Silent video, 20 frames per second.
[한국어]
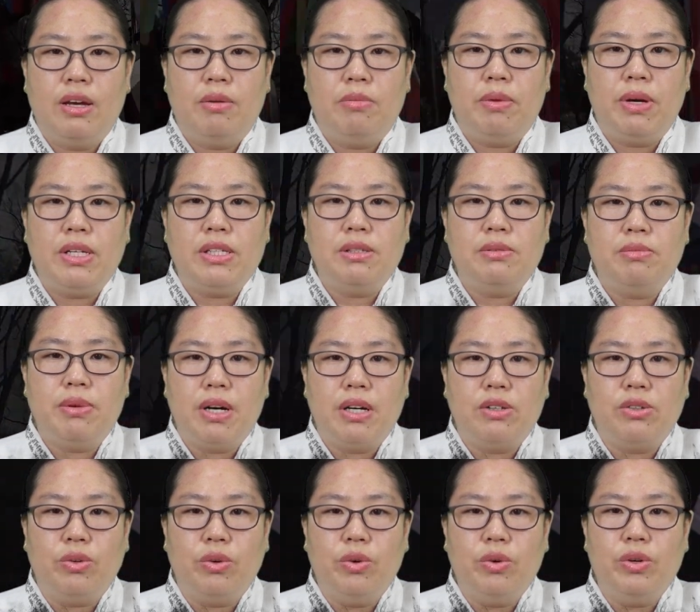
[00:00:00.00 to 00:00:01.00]

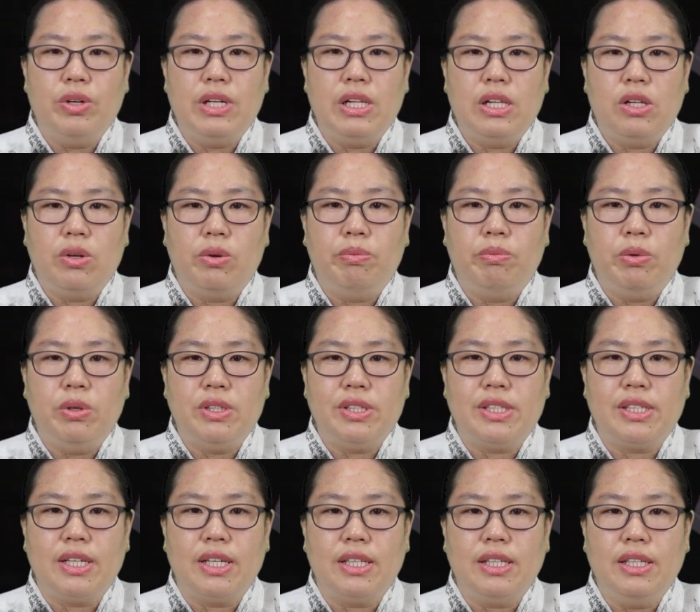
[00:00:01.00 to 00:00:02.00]
마지막으로 일곱
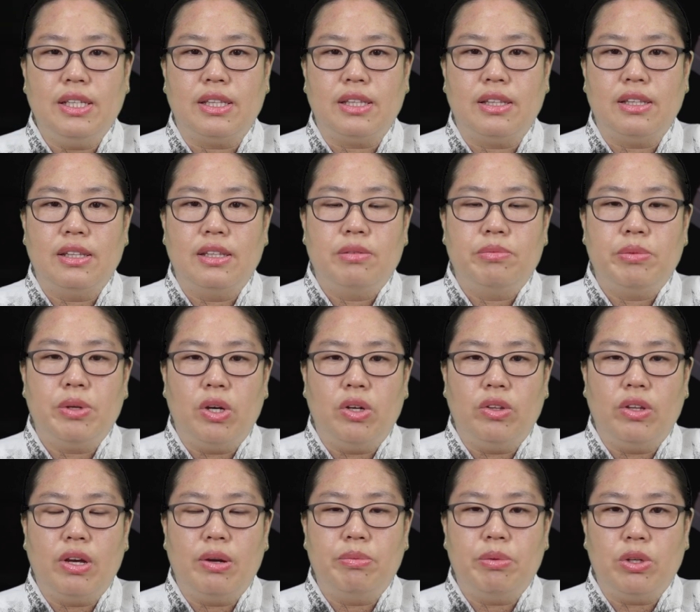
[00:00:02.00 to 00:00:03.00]
번째는
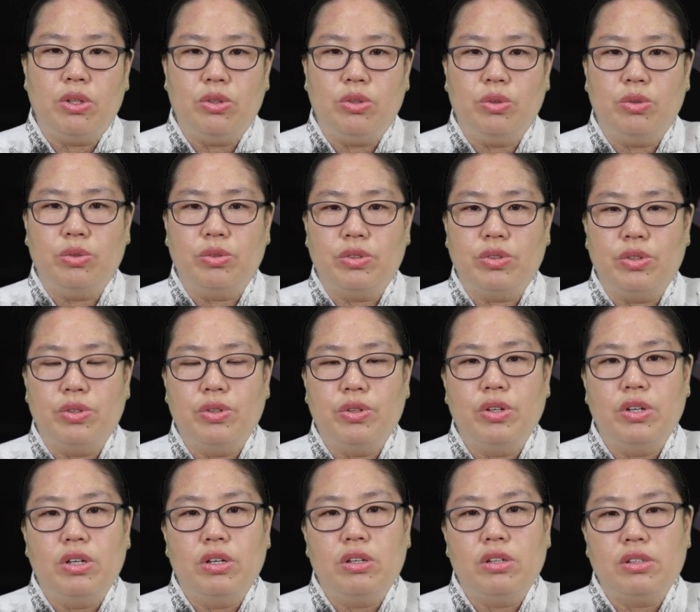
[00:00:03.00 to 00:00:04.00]
변화, 변동 속
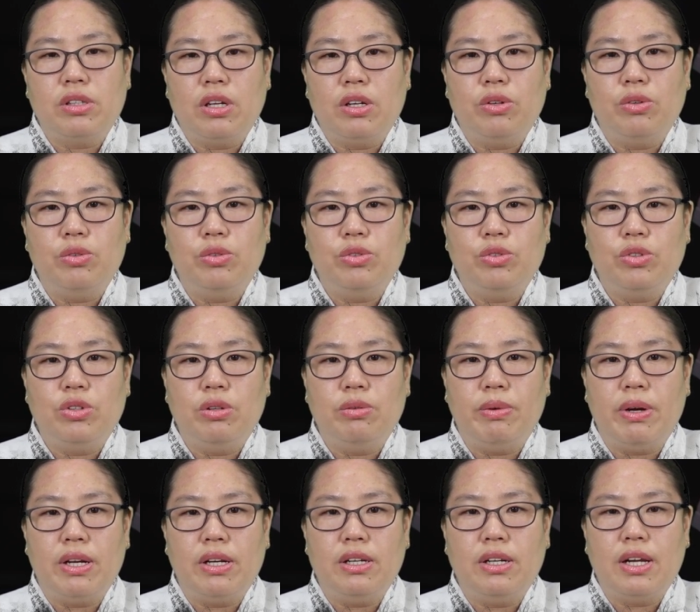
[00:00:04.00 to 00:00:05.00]
새로운
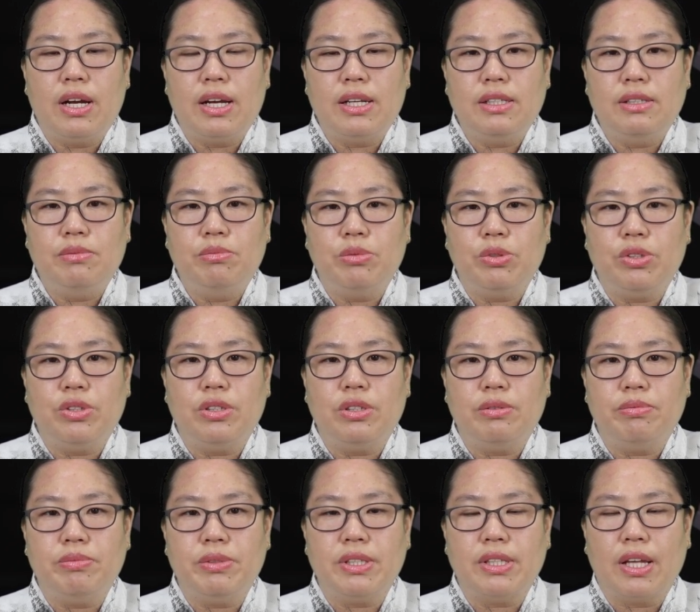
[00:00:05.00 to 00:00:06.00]
출발을 하는
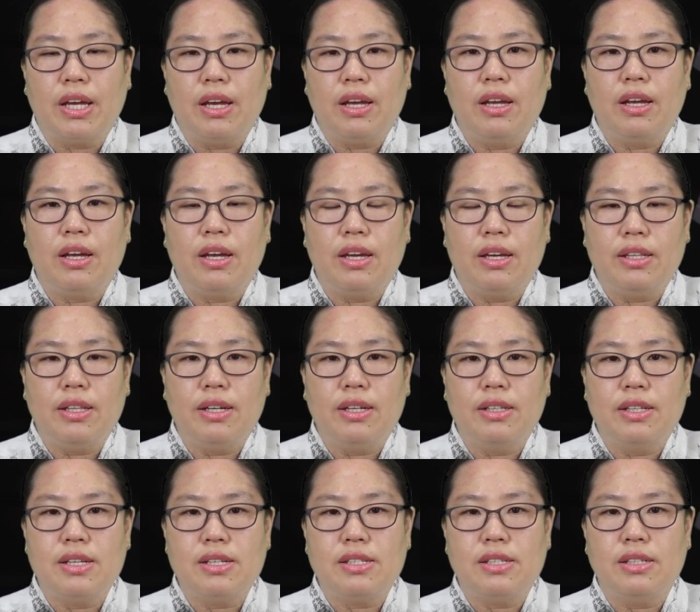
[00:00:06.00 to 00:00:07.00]
분들입니다.
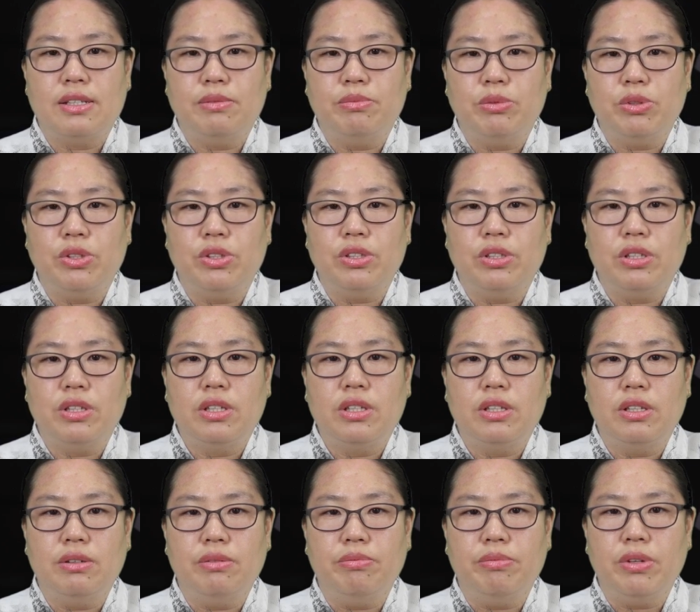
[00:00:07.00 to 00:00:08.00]
해당되시는 분들은
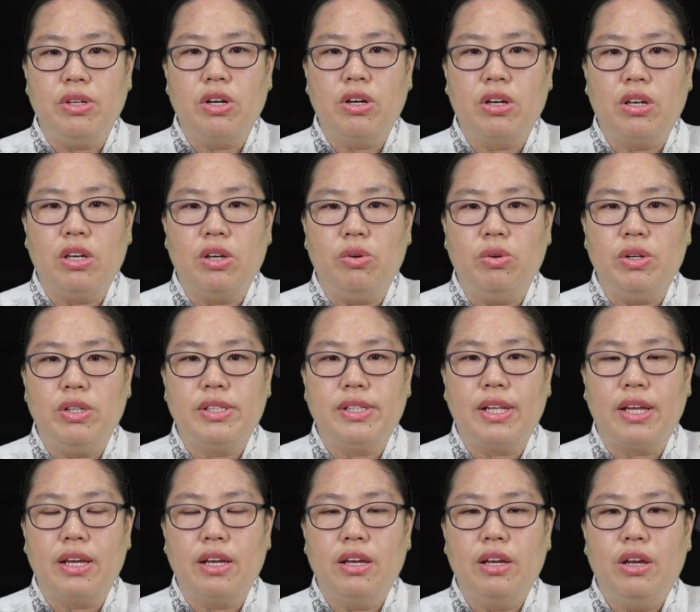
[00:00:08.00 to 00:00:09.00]
음력
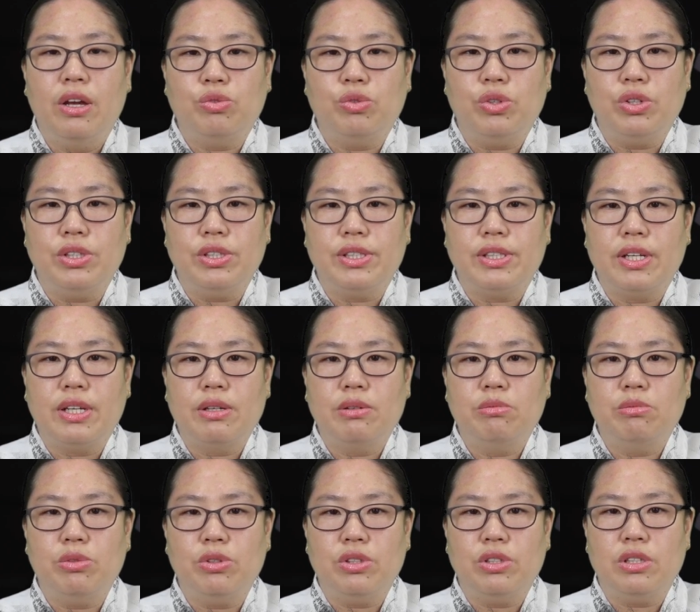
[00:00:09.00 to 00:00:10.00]
2월생, 볼생
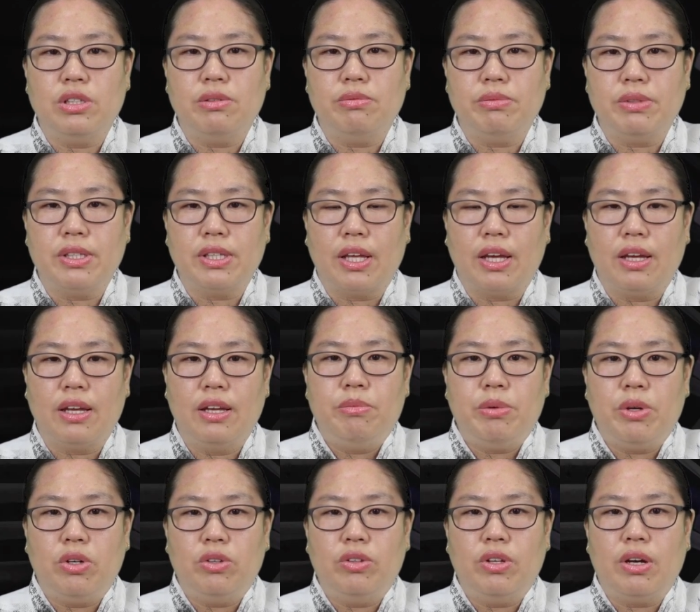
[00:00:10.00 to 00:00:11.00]
분들입니다.
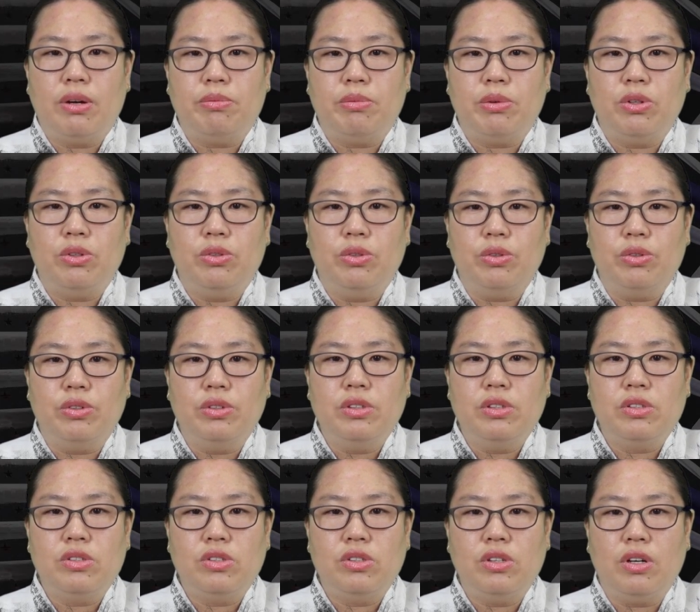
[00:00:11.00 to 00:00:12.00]
변화, 변동은
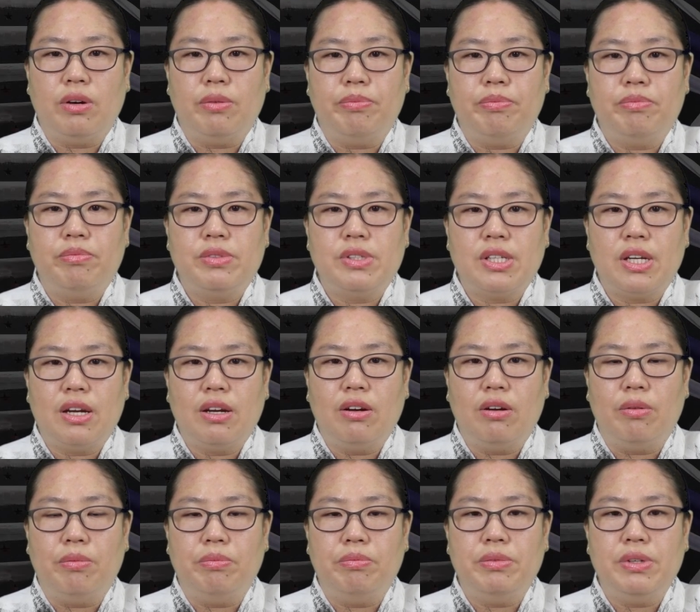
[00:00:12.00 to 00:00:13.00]
취업,
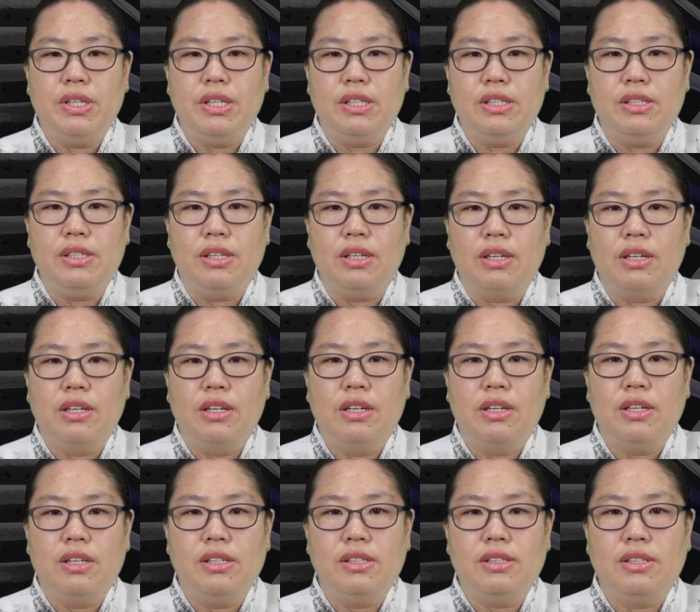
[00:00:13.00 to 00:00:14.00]
창업, 이직,
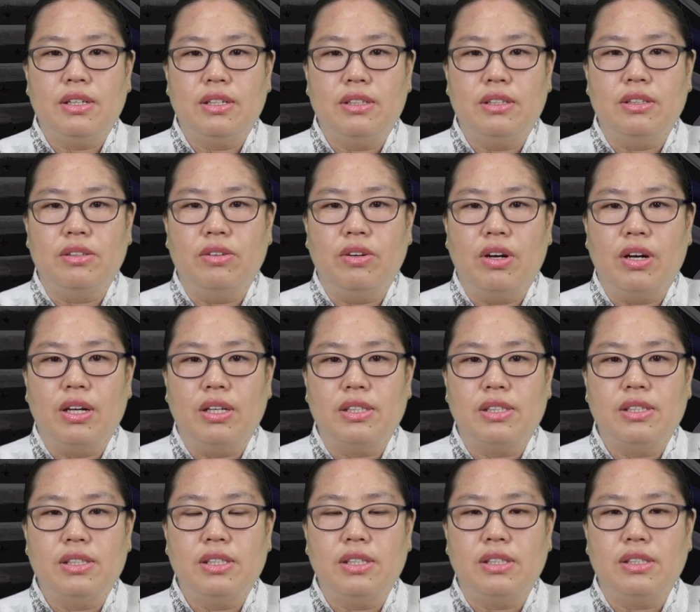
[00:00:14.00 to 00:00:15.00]
이사 등과
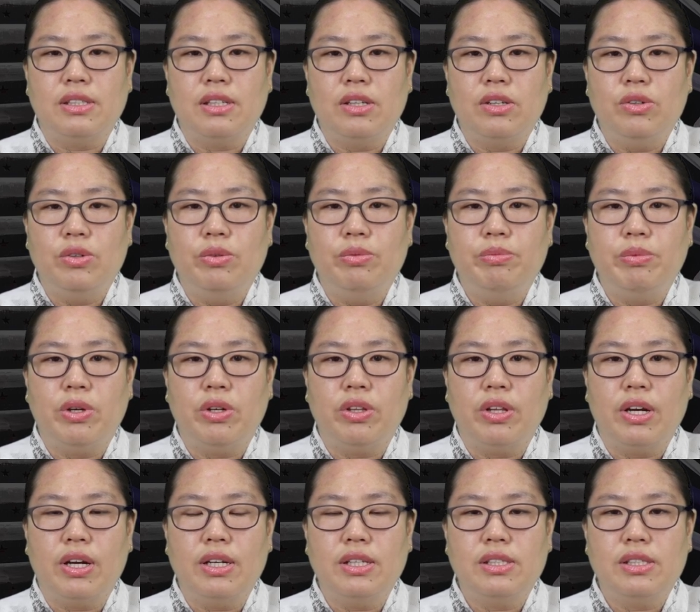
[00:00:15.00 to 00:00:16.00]
같이 새로운
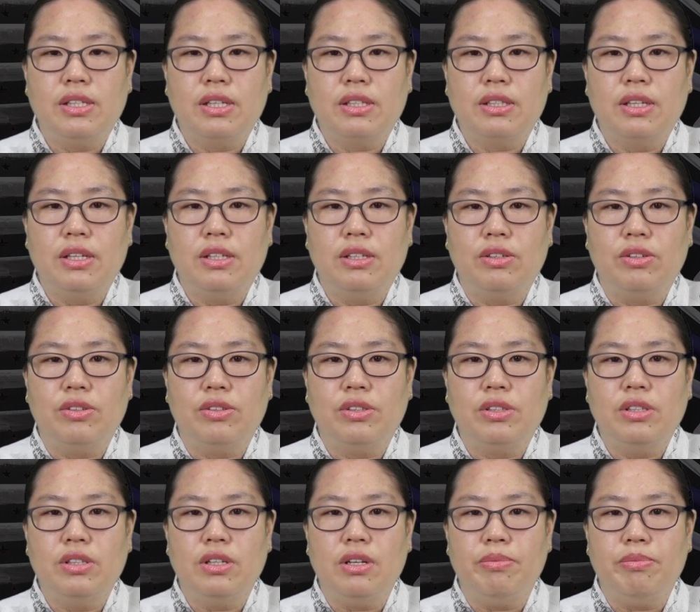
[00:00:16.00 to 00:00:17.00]
변화가 시작되는
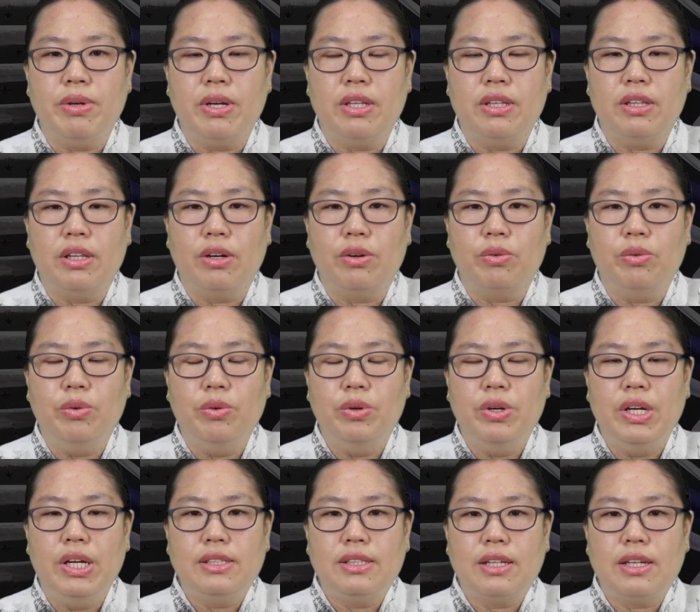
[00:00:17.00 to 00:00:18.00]
것을 의미한다고
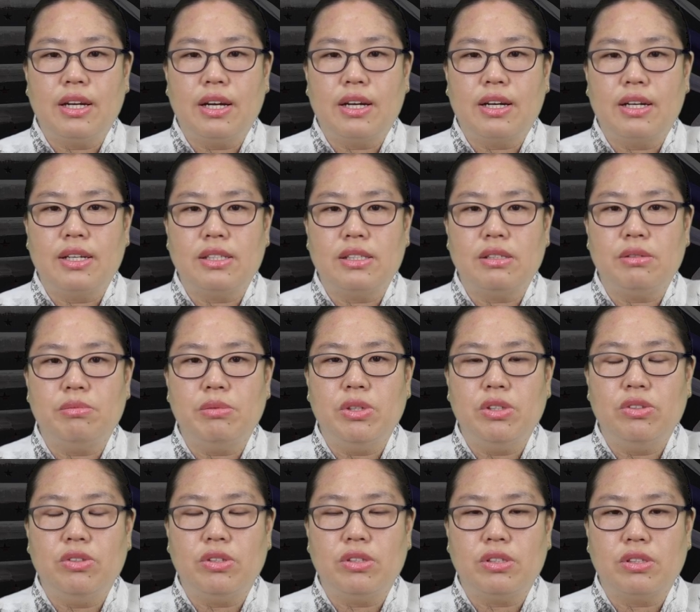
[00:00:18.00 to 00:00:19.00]

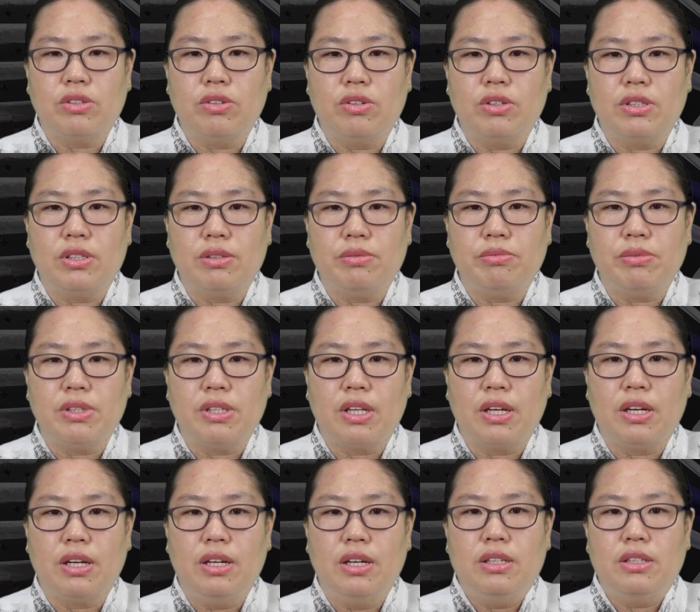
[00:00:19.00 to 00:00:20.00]
생각하시면 되실 것 같습니다.